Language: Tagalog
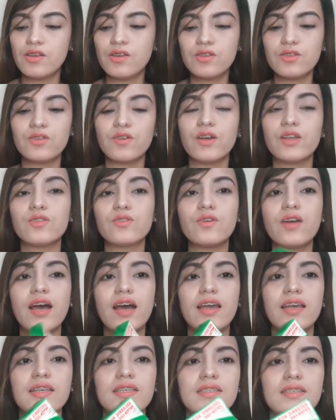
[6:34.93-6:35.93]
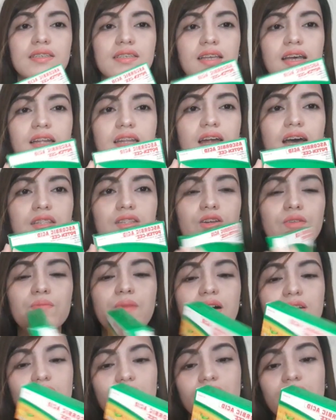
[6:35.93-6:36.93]
So, ito guys. Another
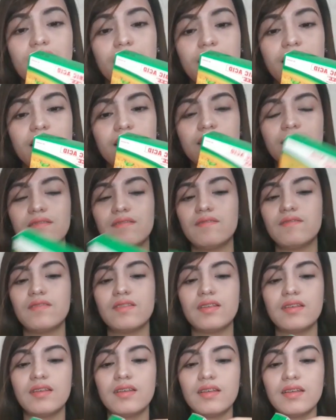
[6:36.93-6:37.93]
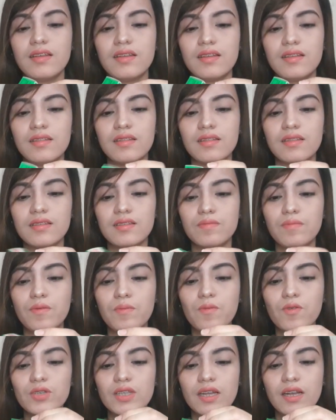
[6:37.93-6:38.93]
box ulit. Oh, no!
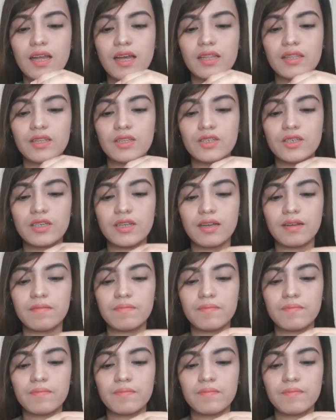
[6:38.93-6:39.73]
Tapos natin siya.